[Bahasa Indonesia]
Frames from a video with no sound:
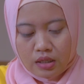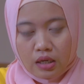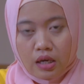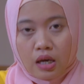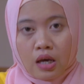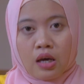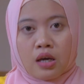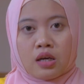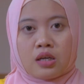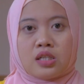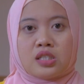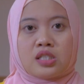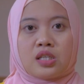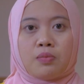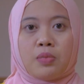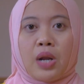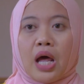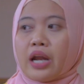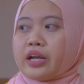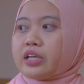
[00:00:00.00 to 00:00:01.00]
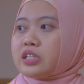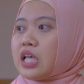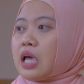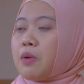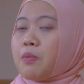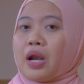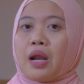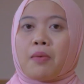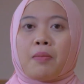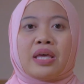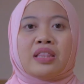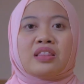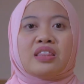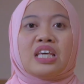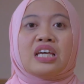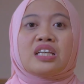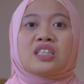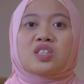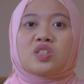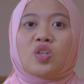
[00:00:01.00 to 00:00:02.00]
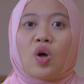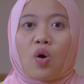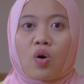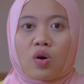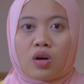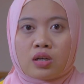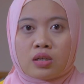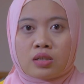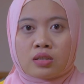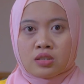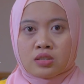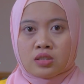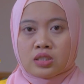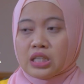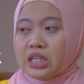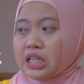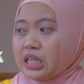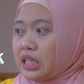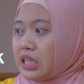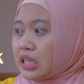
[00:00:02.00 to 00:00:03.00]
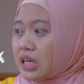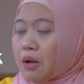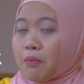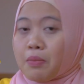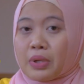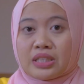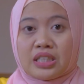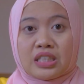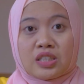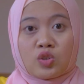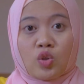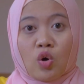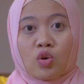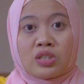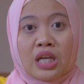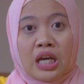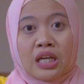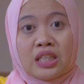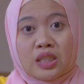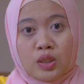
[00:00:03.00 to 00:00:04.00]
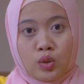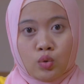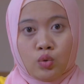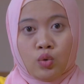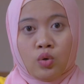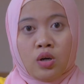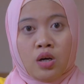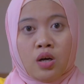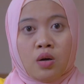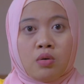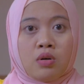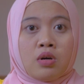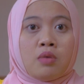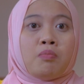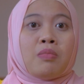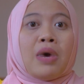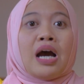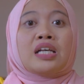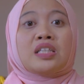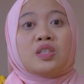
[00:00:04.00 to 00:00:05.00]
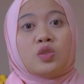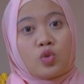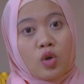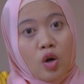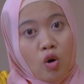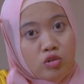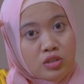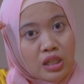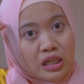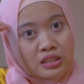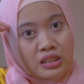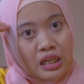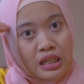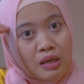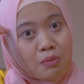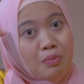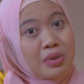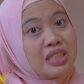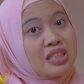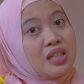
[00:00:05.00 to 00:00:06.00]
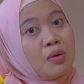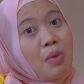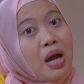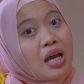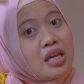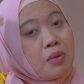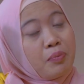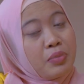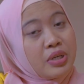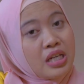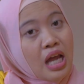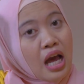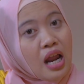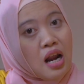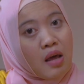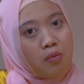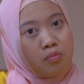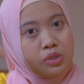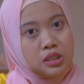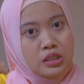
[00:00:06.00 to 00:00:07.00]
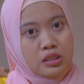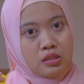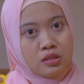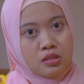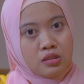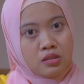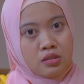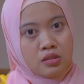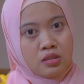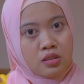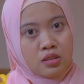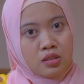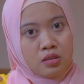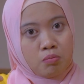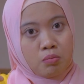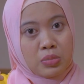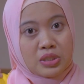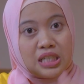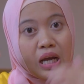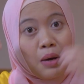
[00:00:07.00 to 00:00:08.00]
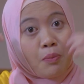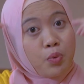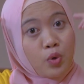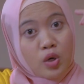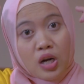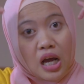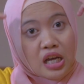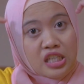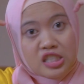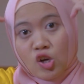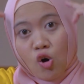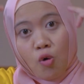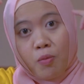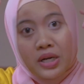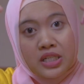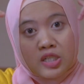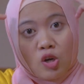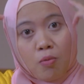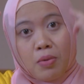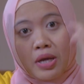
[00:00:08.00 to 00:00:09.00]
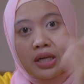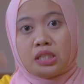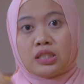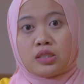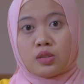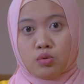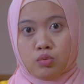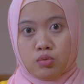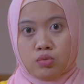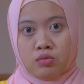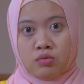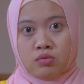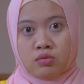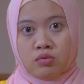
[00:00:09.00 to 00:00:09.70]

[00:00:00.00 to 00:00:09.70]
Eh, di sebelah adik saya malah main TikTok. Jadi irama TikToknya itu masuk ke otak saya bersemayam di dalam nih. Bercampur dengan jawaban-jawaban itu.